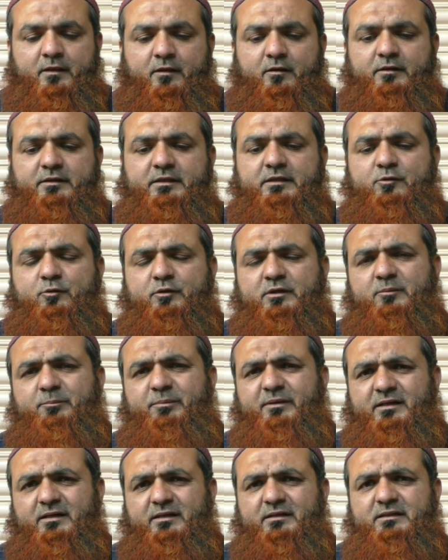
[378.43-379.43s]
और ये टोटल
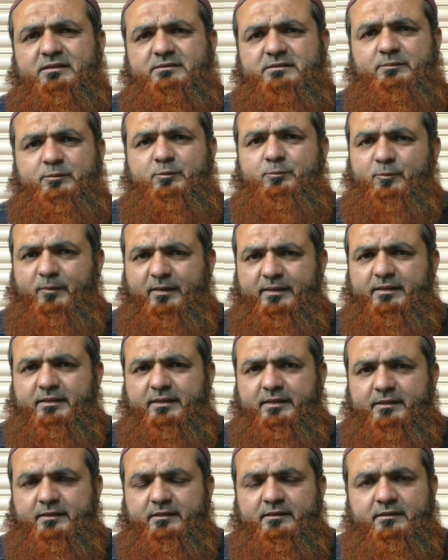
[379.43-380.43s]
प्रकरण असल में मोबाइल
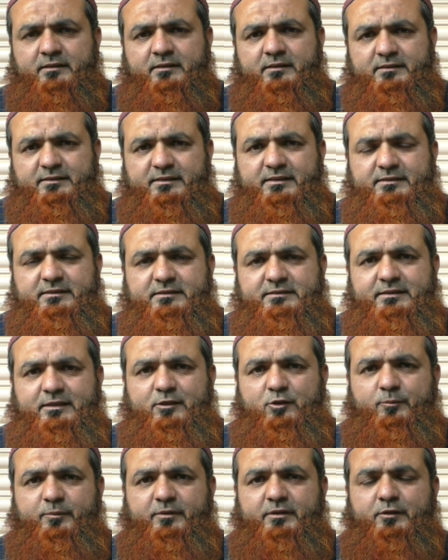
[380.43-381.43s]
का है तैंतीस
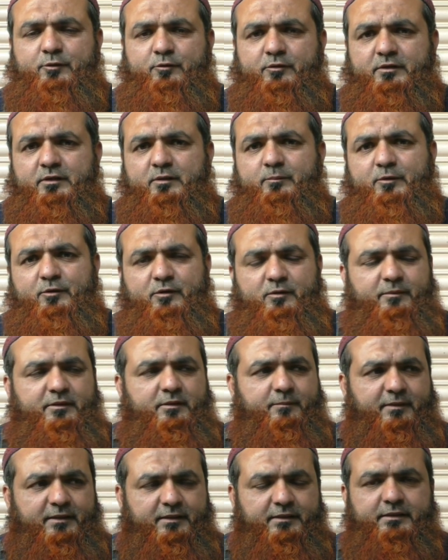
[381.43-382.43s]
लाख रुपये का टोटल अमाउंट
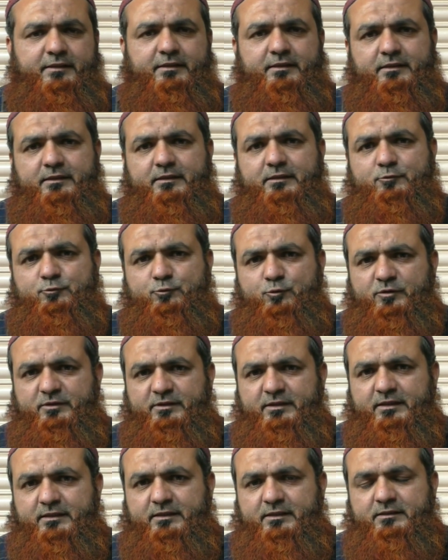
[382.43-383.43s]
हमारे भाई ने उसको
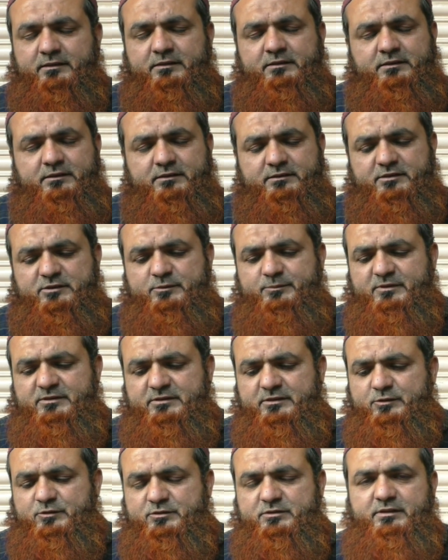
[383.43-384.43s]
दिया था जिसमें
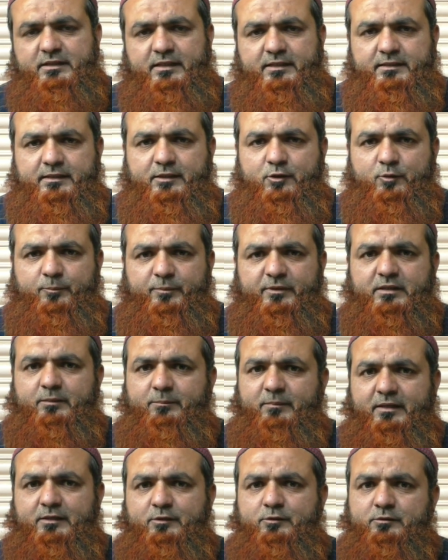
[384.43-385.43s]
से उसने आठ लाख रुपए का
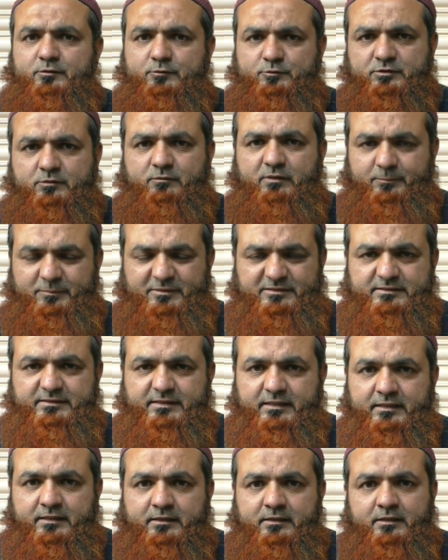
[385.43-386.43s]
माल उसे वापस
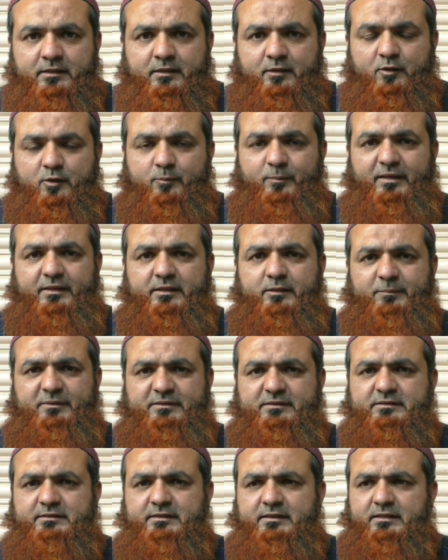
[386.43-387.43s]
दिया और बाकी
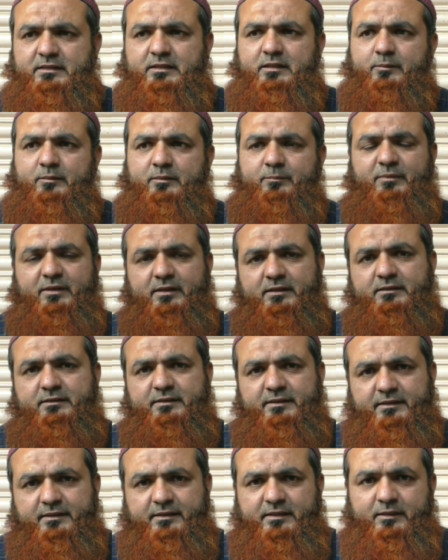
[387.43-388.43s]
पच्चीस लाख का माल
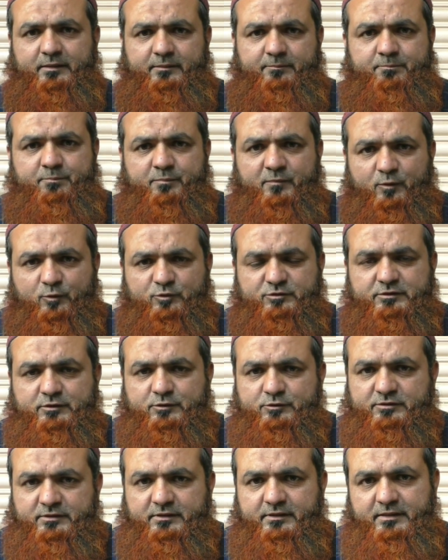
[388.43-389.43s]
देने का उसने
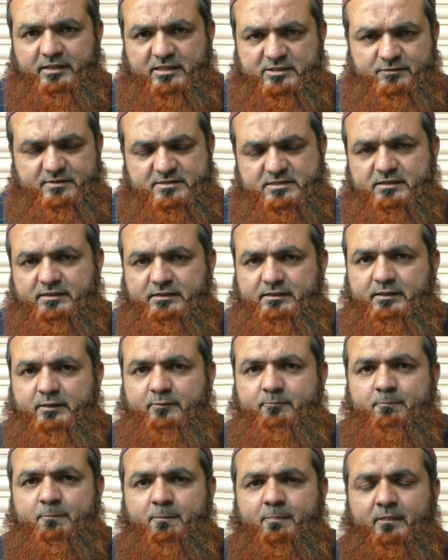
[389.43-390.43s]
उसे आश्वासन दिया
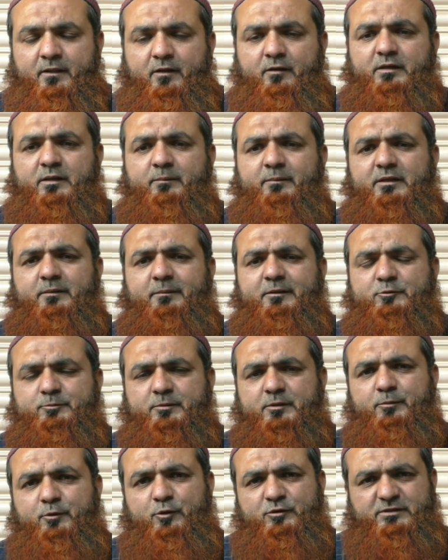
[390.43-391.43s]
और हमारा भाई उस
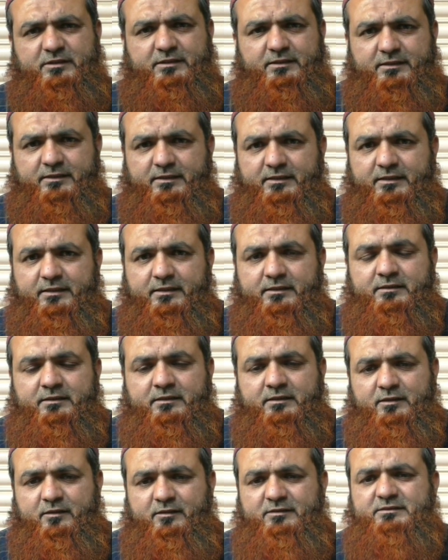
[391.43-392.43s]
पर भरोसा करता गया
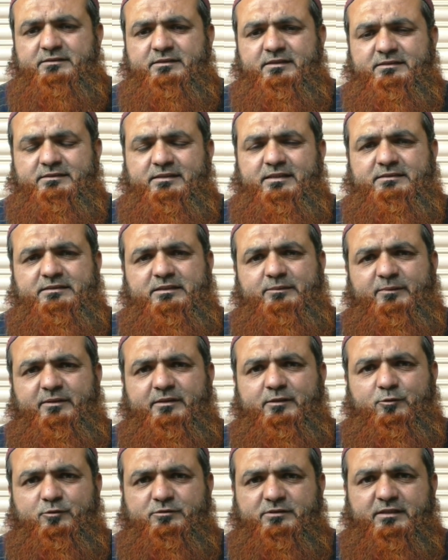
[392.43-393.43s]
इस तरह चार छः
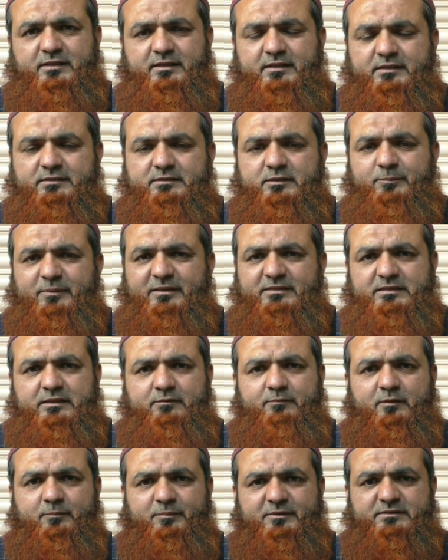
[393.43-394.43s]
महीने गुजरे लेकिन जब पैसा
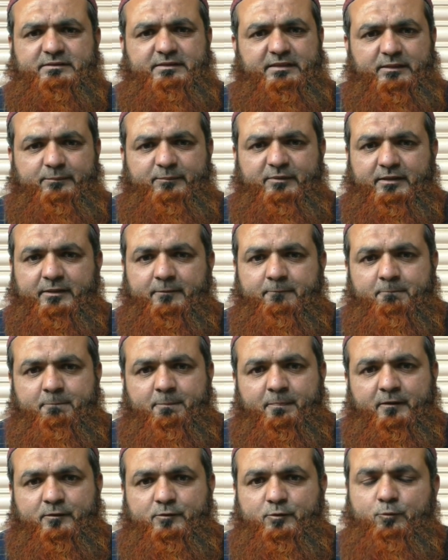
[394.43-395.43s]
वापस नहीं मिला
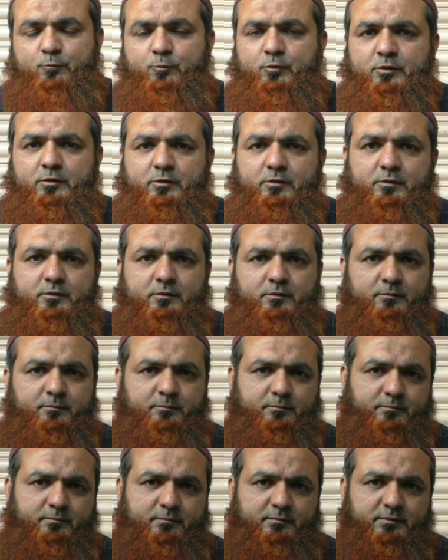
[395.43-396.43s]
तो वो
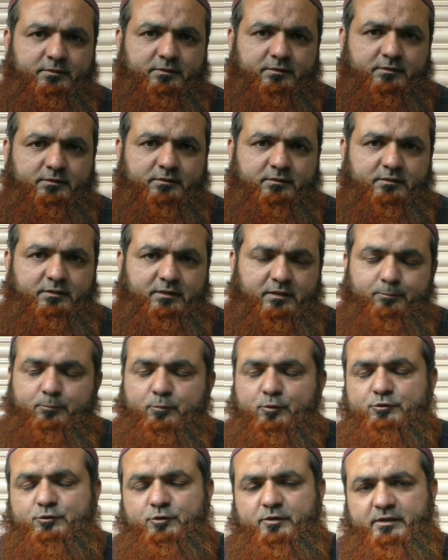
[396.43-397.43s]

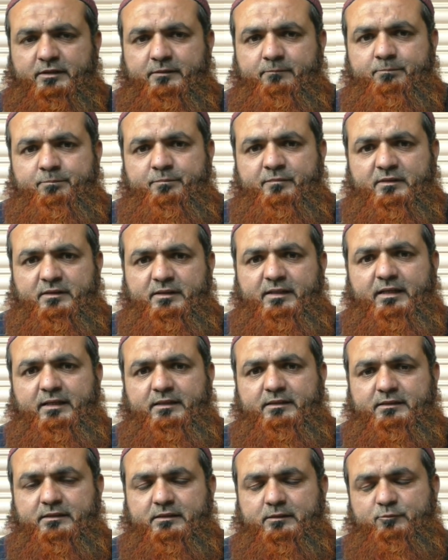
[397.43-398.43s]
अब्बू जो है
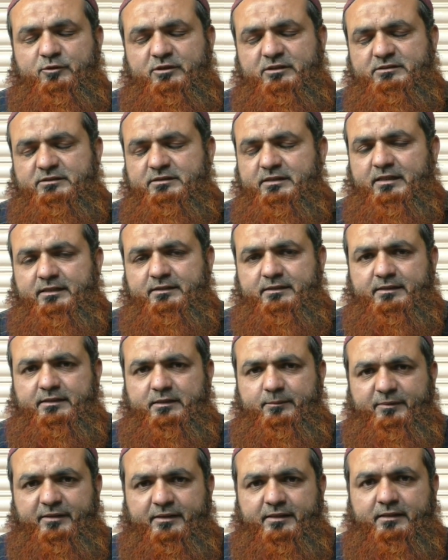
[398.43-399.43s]
लहानकर अब्दुल अजीज़ लहानकर
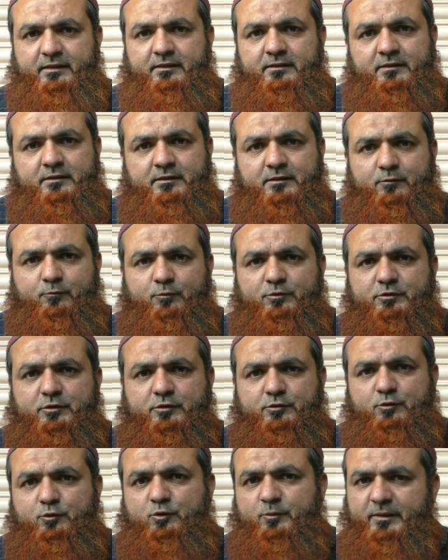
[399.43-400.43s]
का बेटा वो जो है
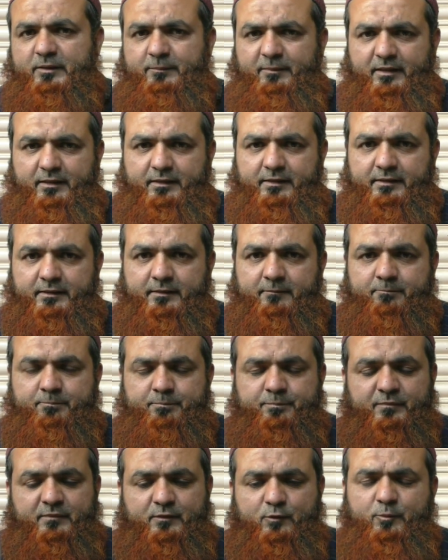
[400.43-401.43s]
तो दुबई भाग गया
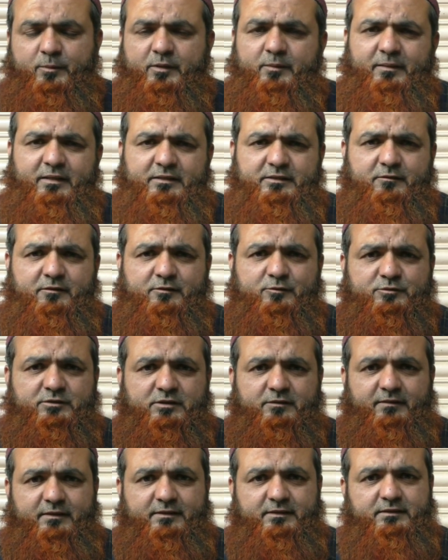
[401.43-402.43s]
दुबई भागता हुआ तो
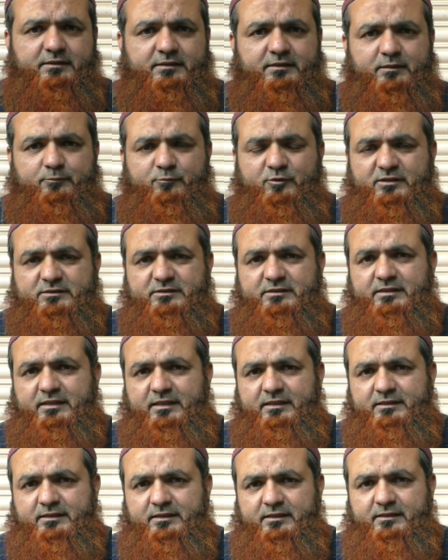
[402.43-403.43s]
उसके वालिद ने अब्दुल अजीज़
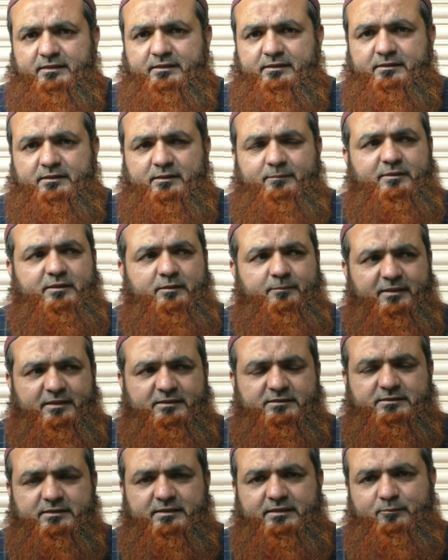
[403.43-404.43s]
लहानकर ने हमारे
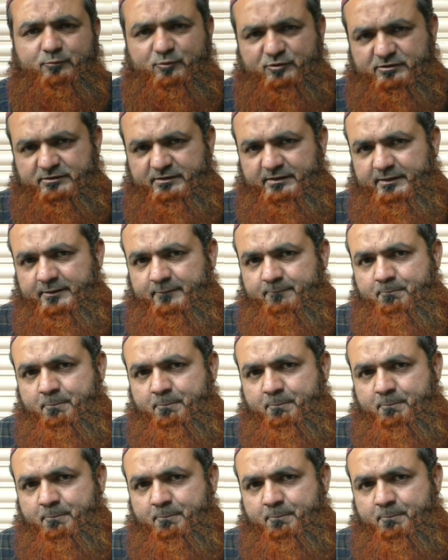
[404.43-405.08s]
भाई से मुझसे